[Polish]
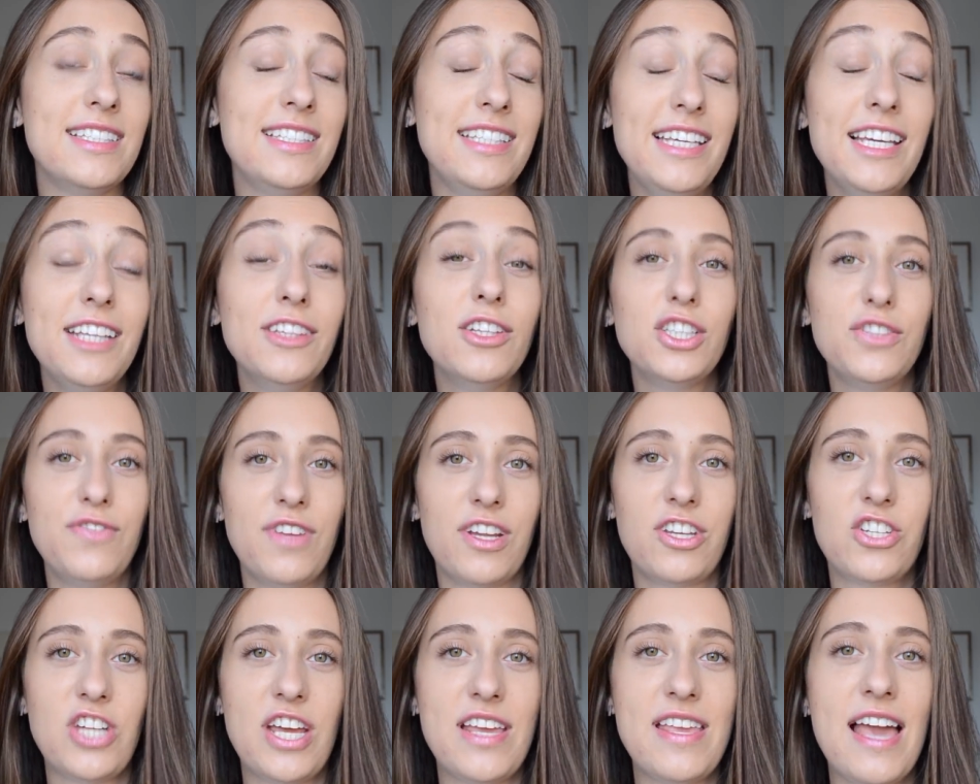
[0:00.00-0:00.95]
ich
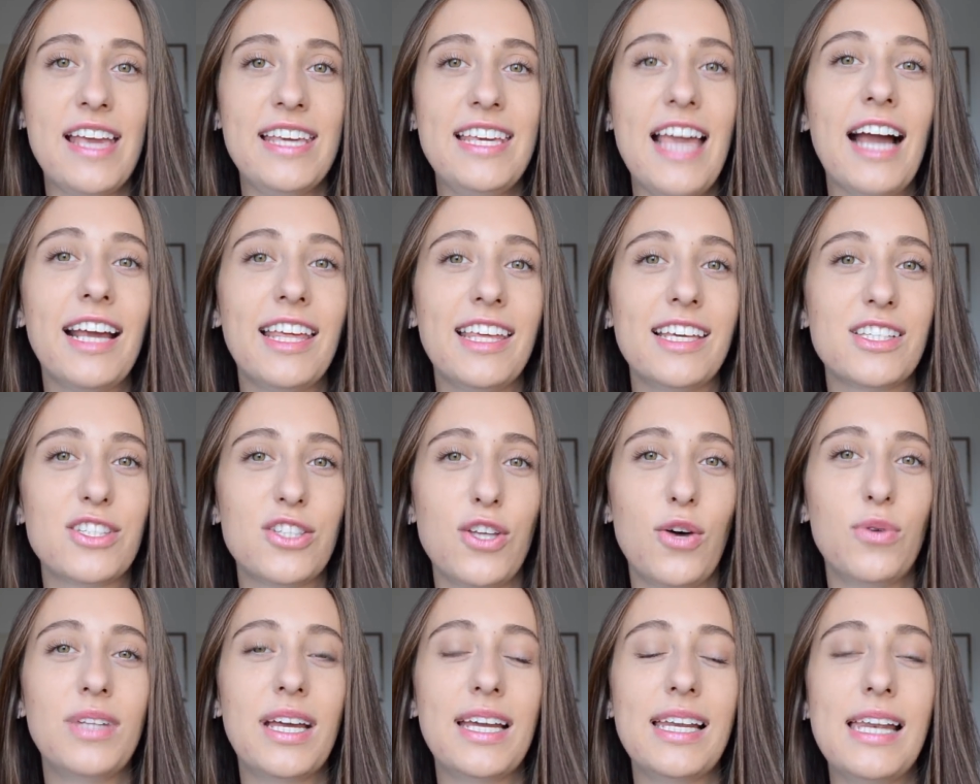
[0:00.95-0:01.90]
doświadczenia, jakie
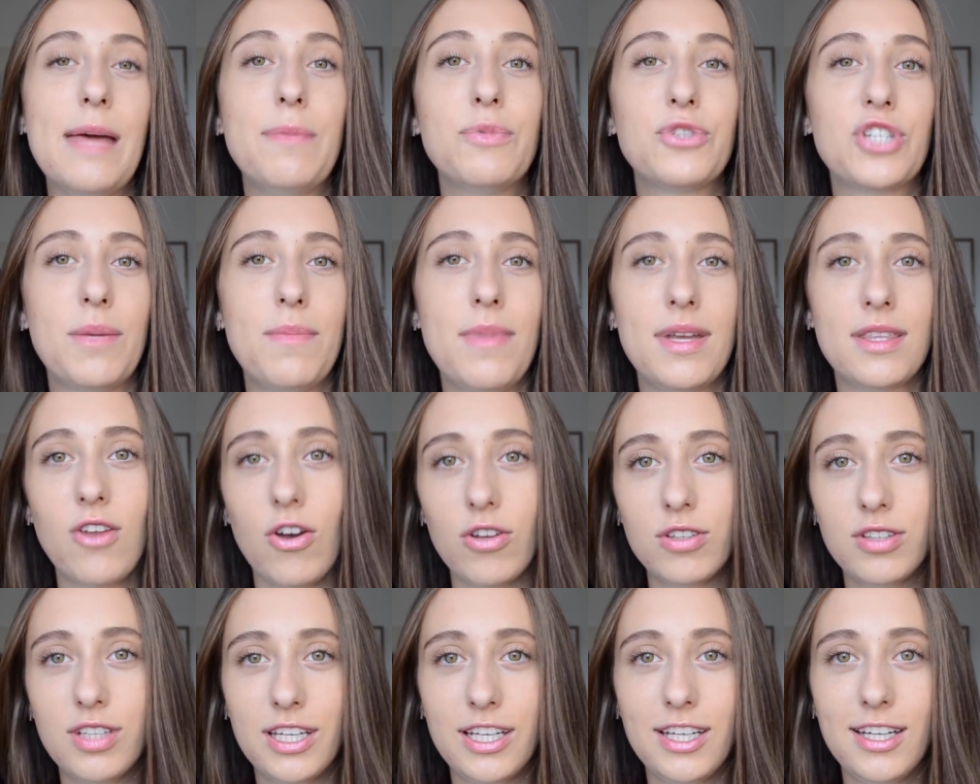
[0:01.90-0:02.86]
są najlepsze
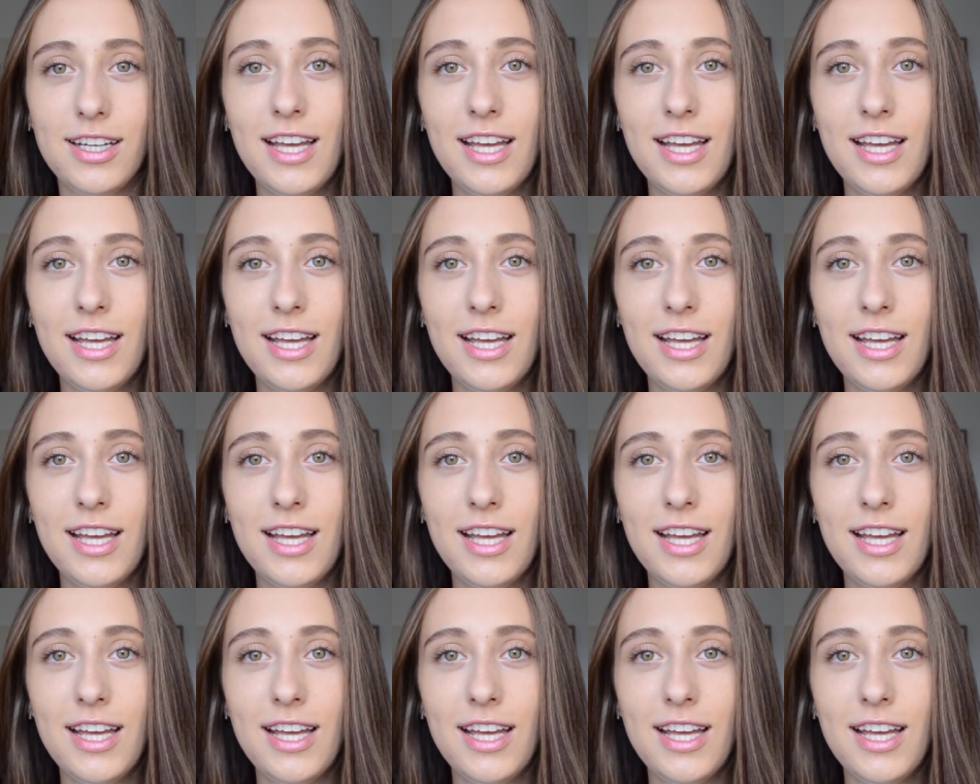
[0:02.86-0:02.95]
metody